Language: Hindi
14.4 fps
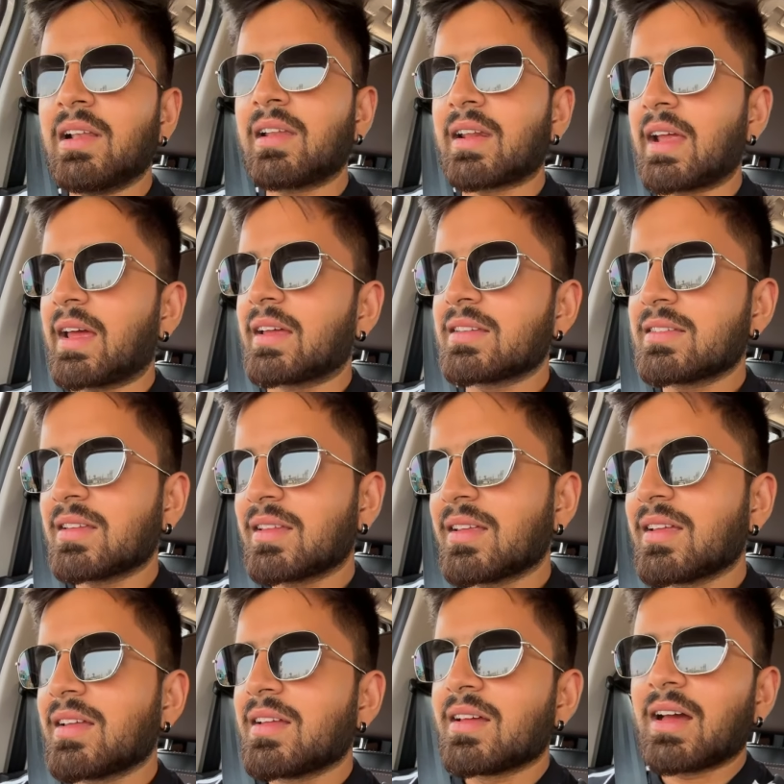रहा है
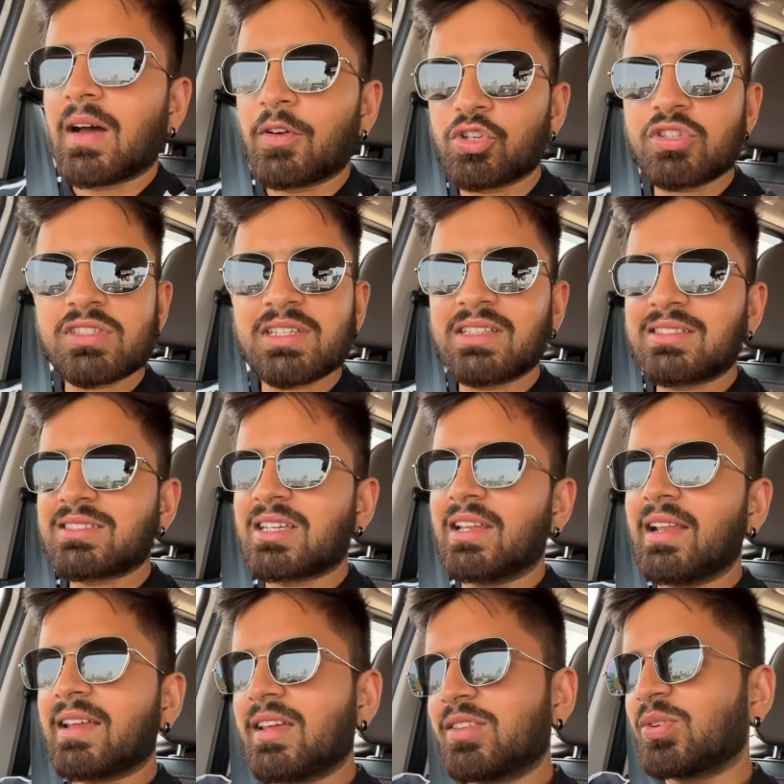अब जो चीज़
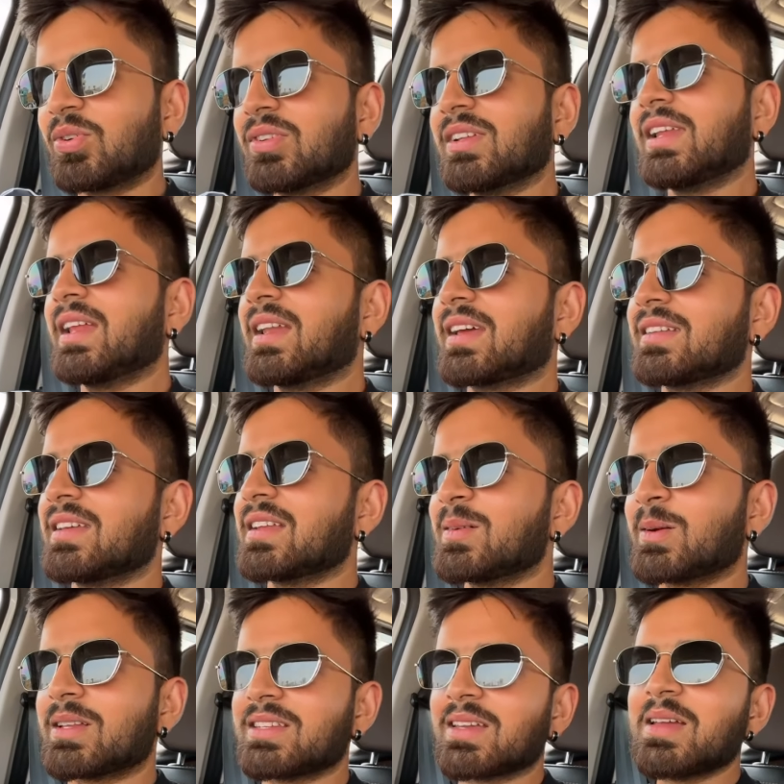छिलगी तो लेने के देने
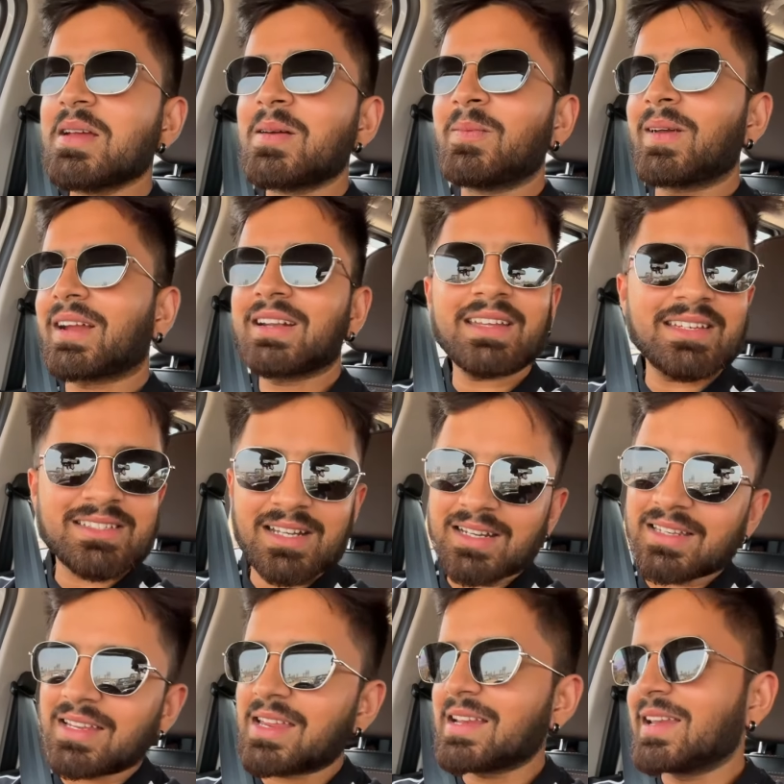पड़े थे मैं कहा टी शर्ट ही
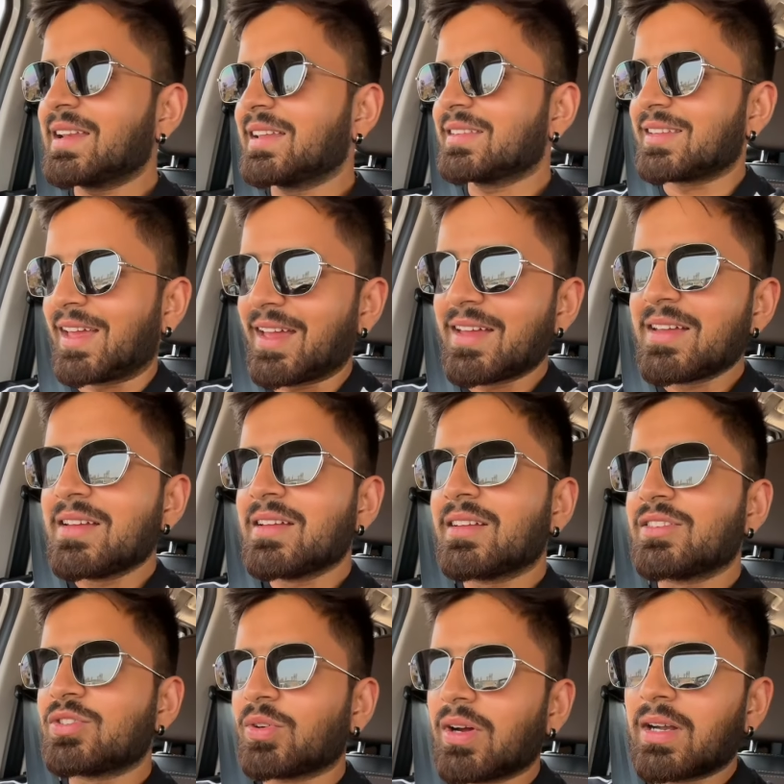नहीं ले लेते
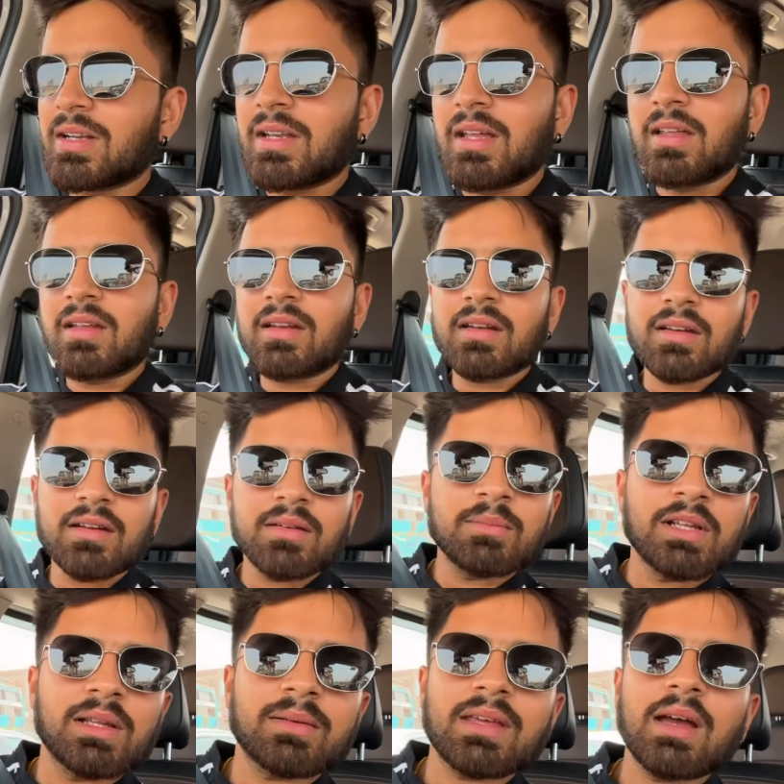हैं जो अंडर
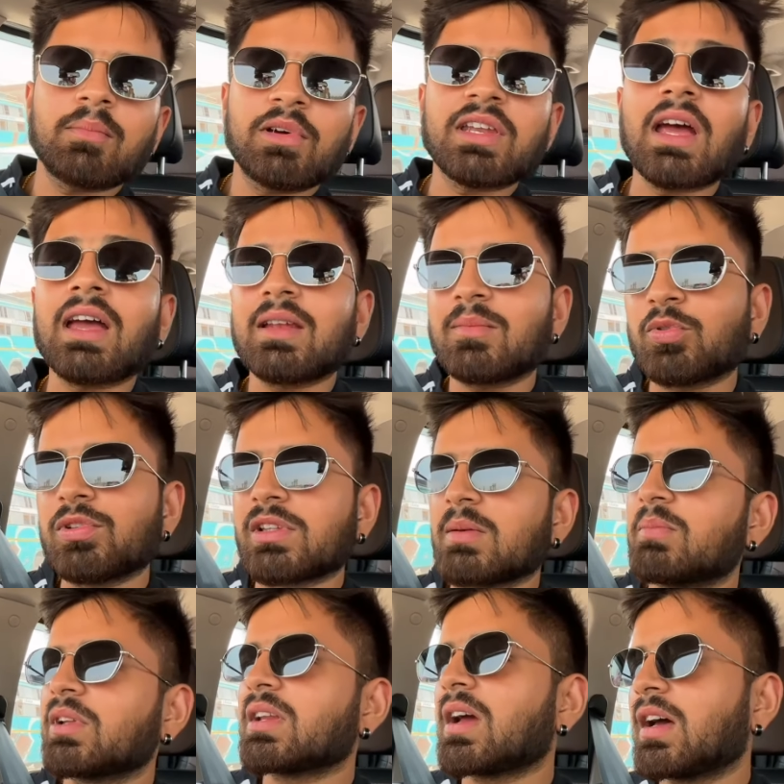मतलब क्या बनियान बोलते
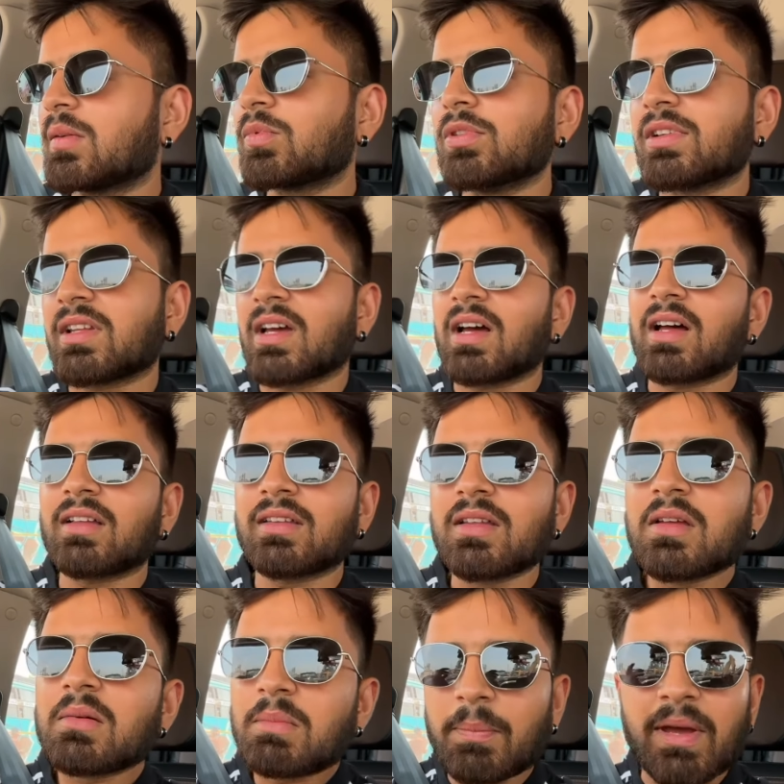हैं बनियान बोलते हैं हाँ
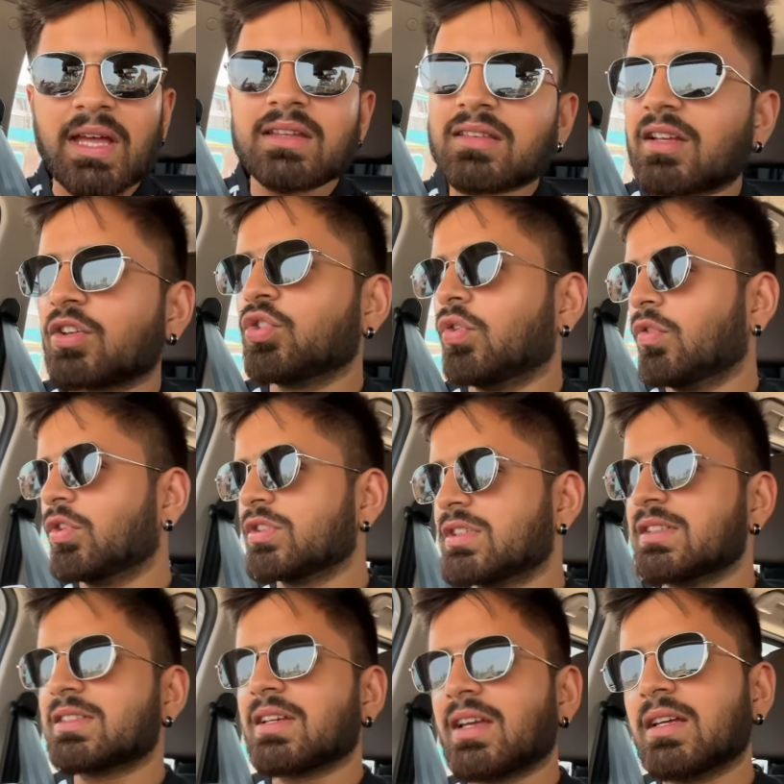मैं पहनता नहीं हूँ वो
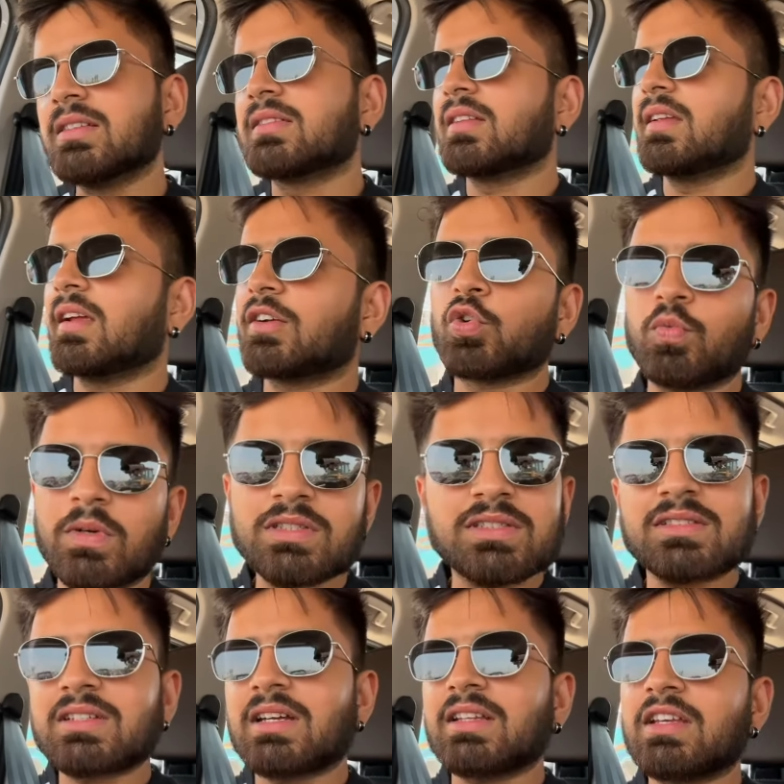चीज़ इसलिए टू मच
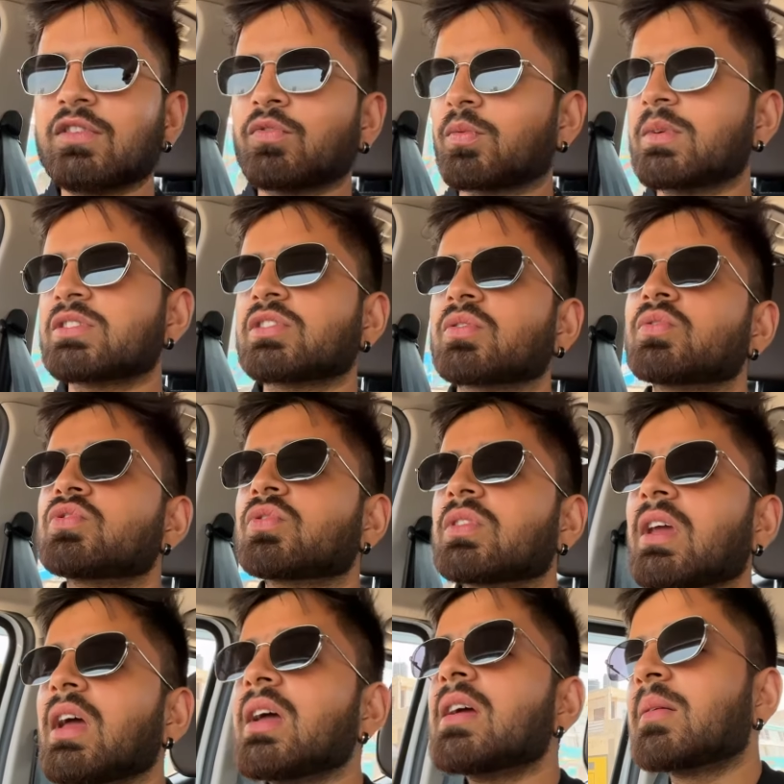ज़्यादा इन्फॉर्मेशन हो चुकी
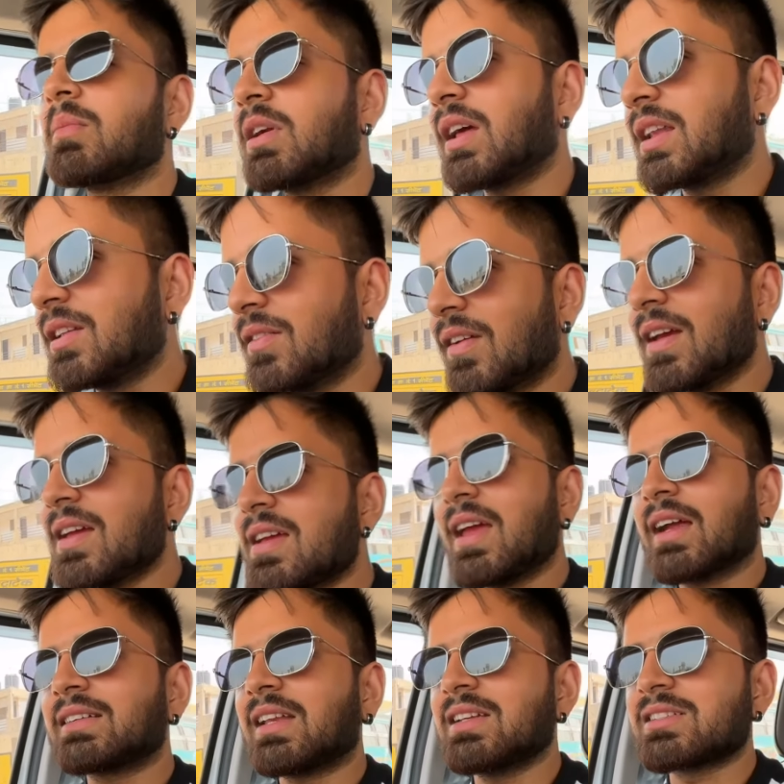है बट एनी anyway,
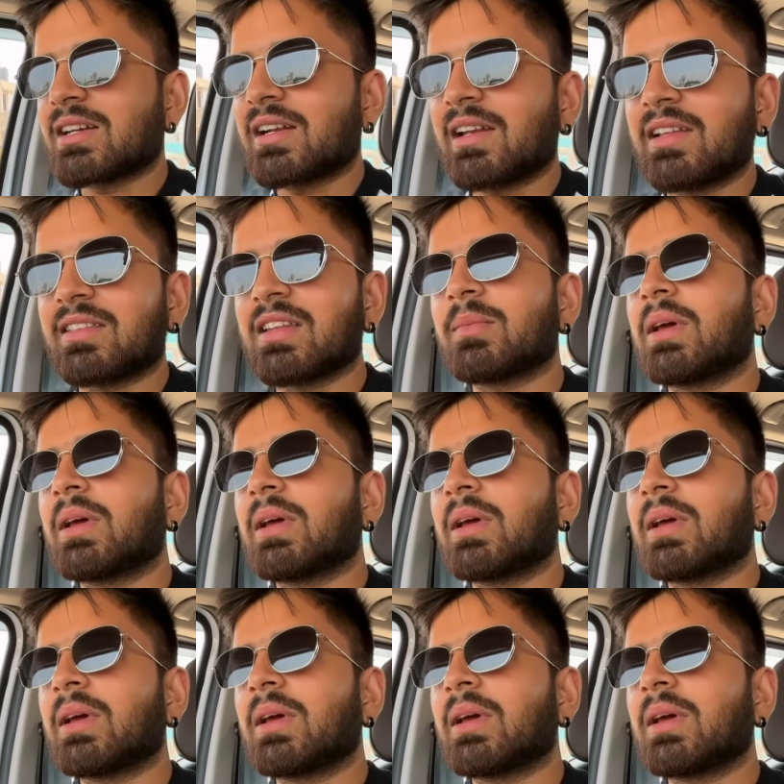एक टी शर्ट लेते हैं